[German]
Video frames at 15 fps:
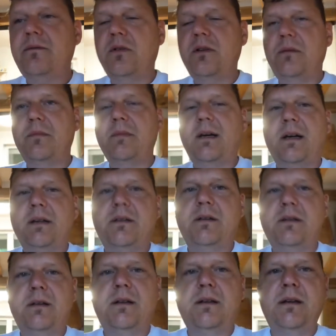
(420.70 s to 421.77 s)
von dem Draht.
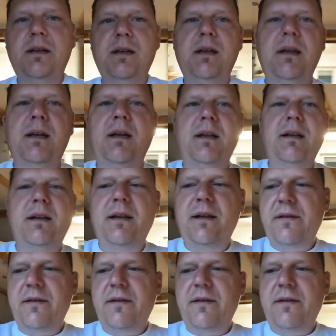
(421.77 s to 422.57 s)
Da